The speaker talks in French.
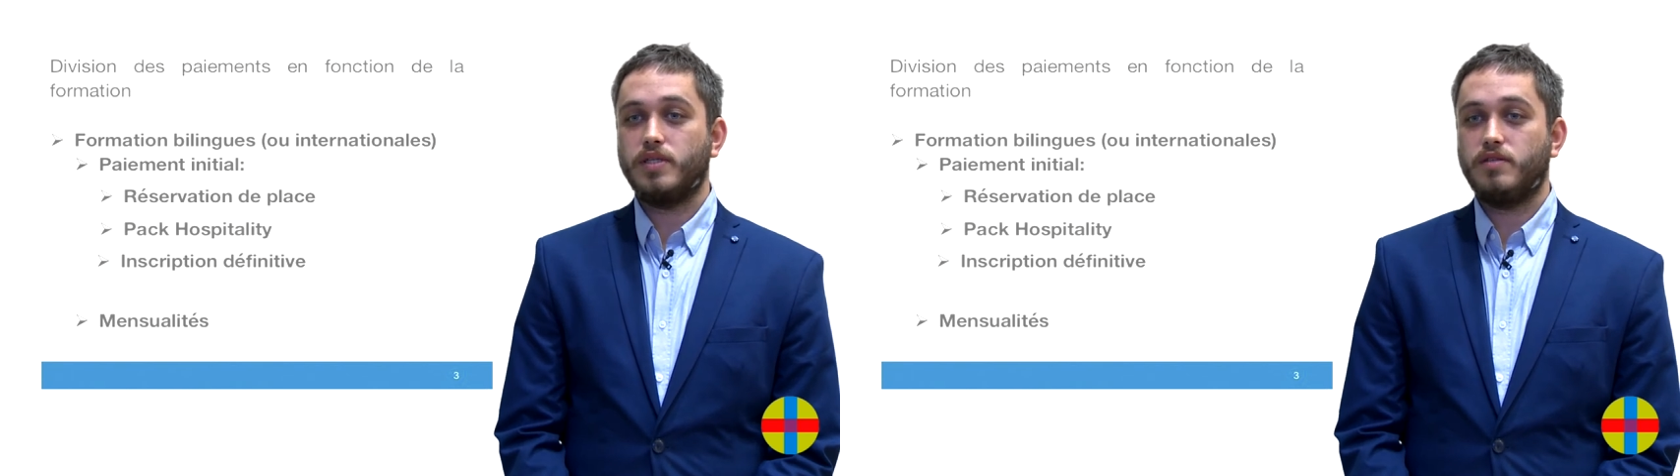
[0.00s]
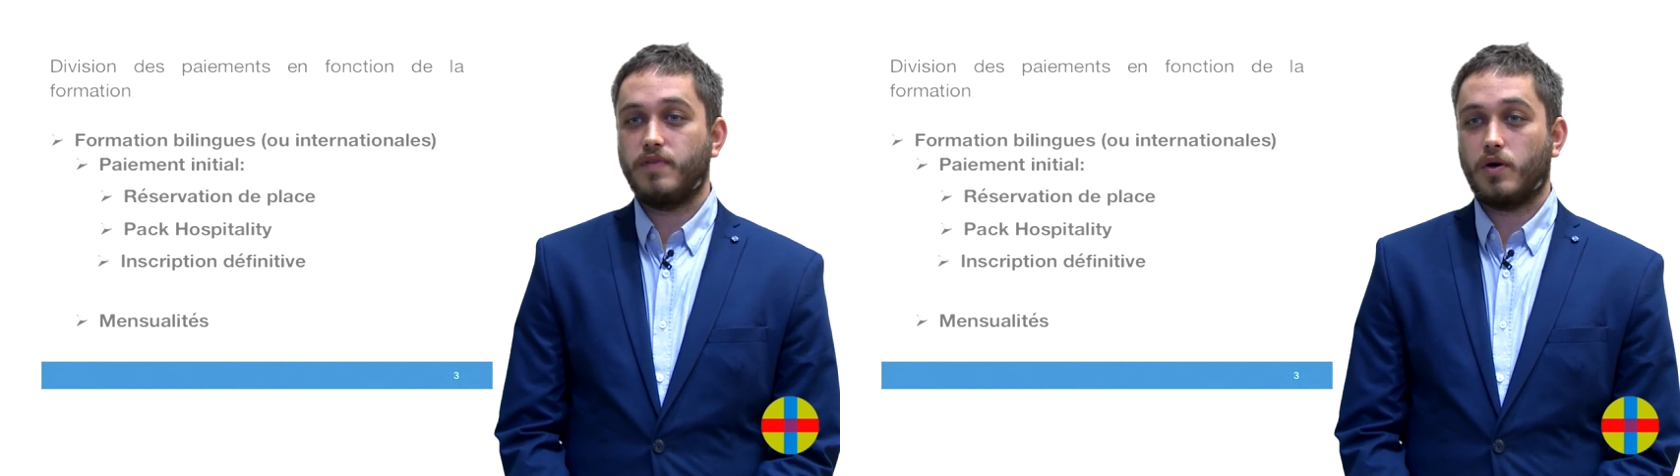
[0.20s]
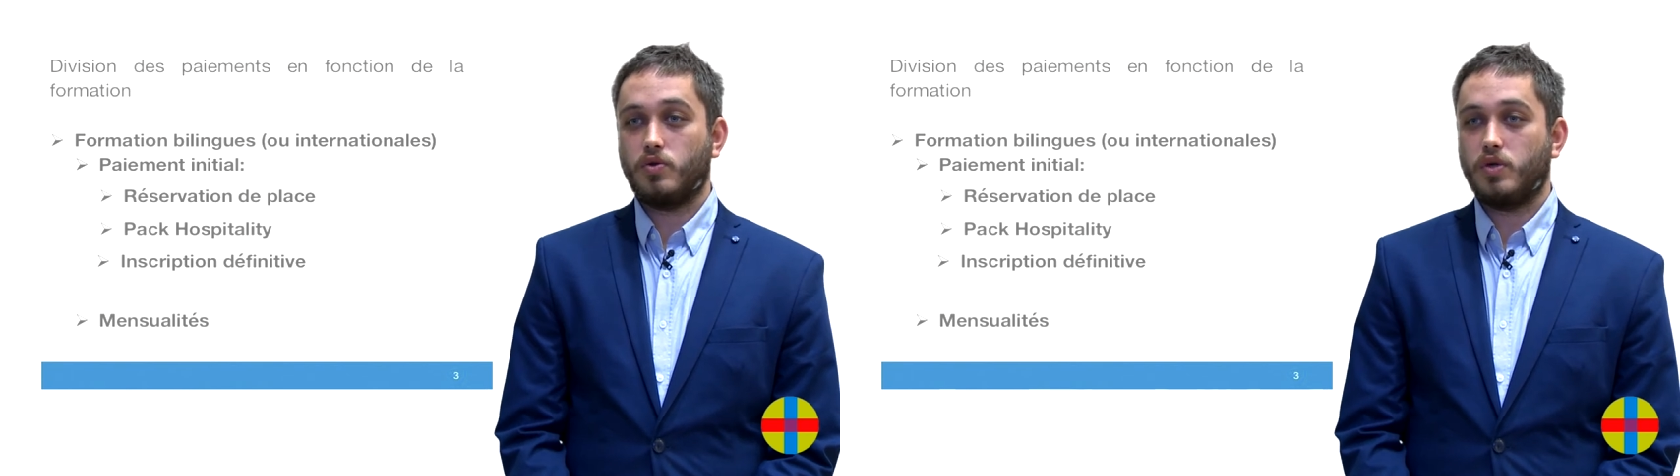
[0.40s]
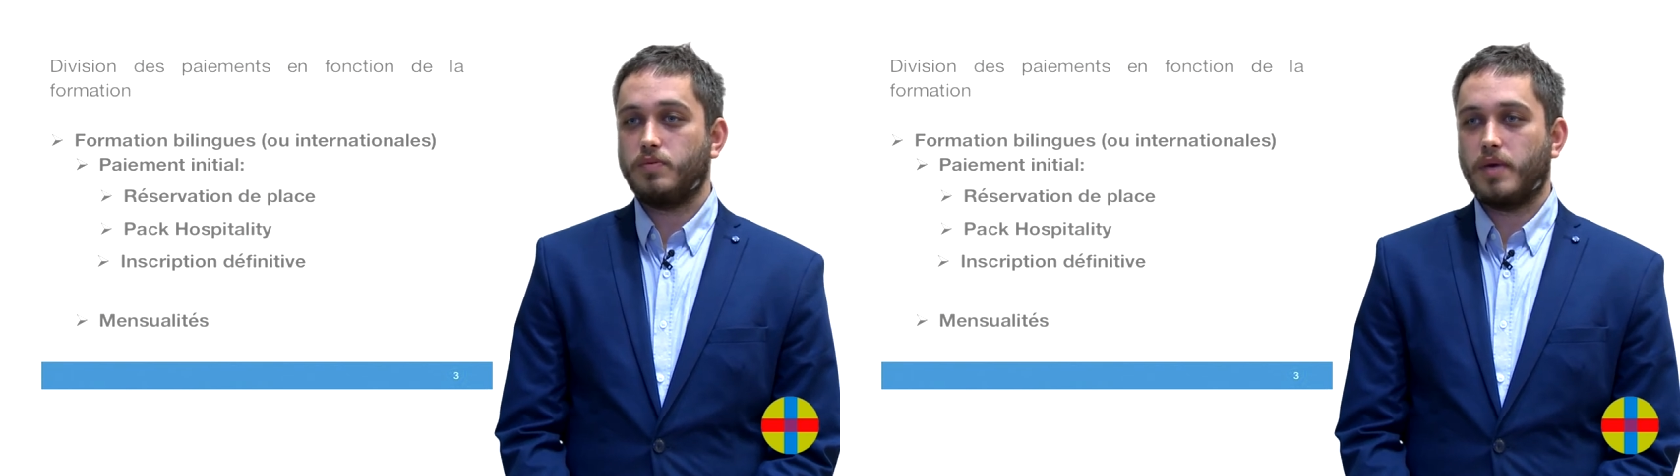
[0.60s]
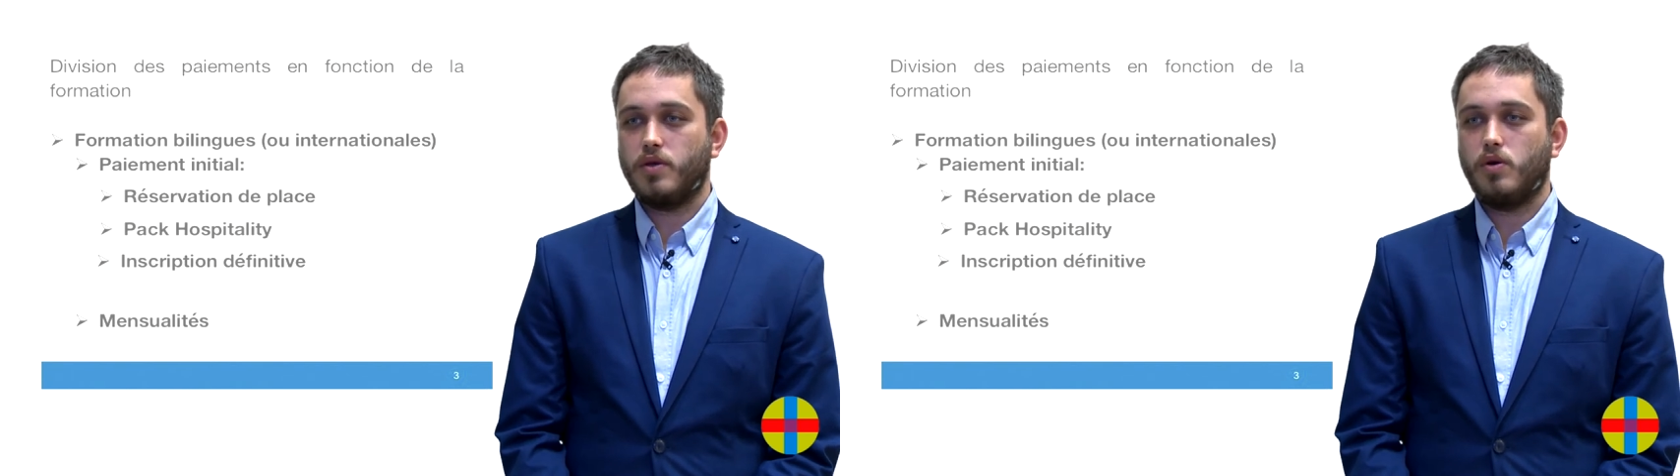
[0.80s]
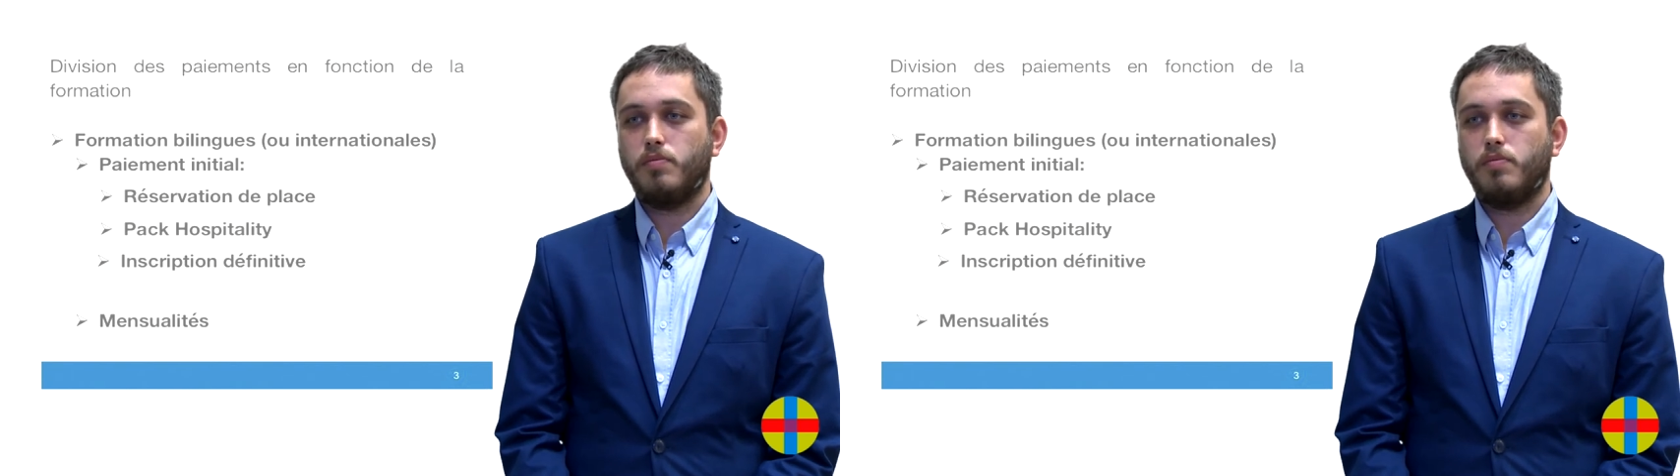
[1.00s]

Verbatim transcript: est différente de l'espagnol,